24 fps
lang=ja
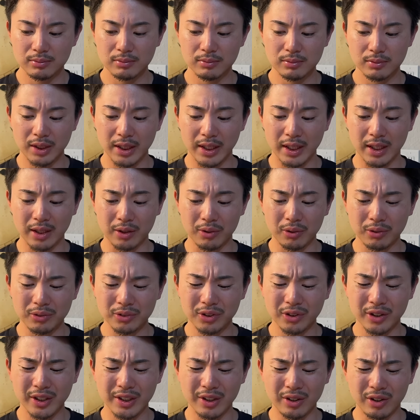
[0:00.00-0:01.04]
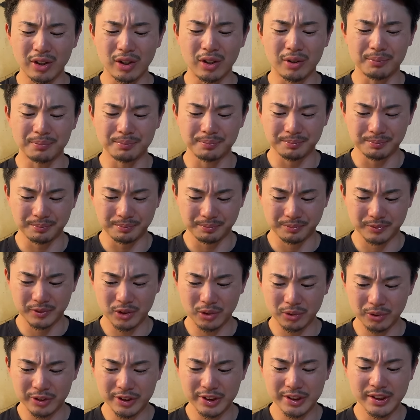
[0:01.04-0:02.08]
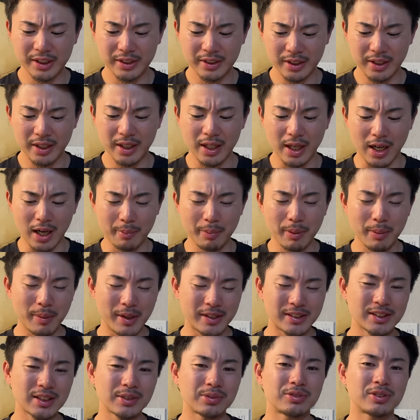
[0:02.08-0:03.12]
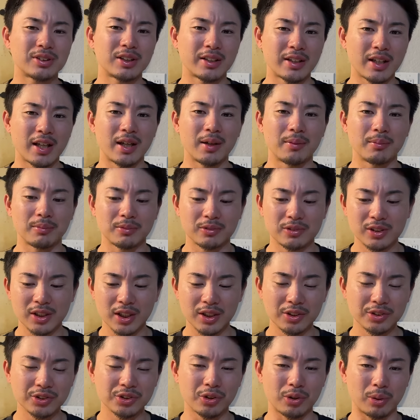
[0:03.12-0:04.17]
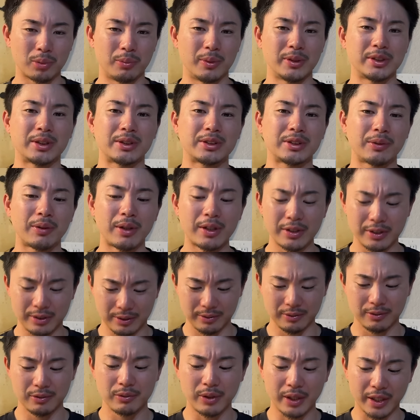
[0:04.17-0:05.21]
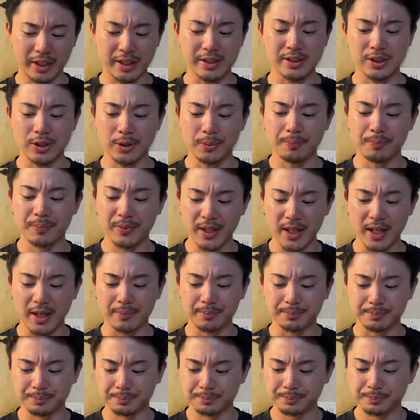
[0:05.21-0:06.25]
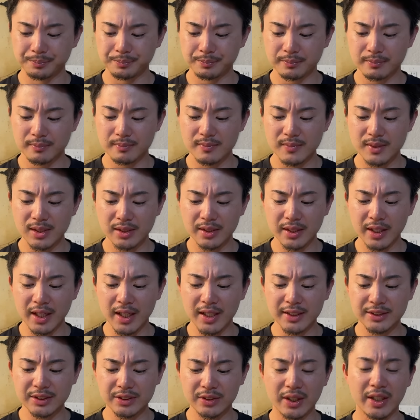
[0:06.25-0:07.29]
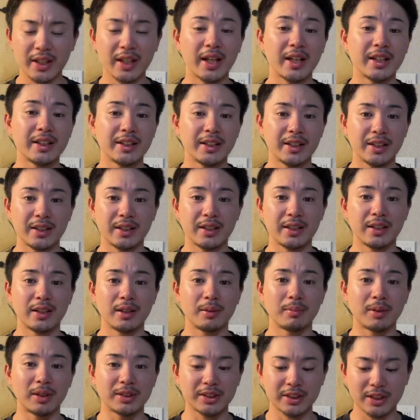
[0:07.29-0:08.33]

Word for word: で、この時の、この時点でね、雨めっちゃ降ってて、グラウンド状況めちゃくちゃ悪いわけですよ。で、で、足の速い、えー、まあ、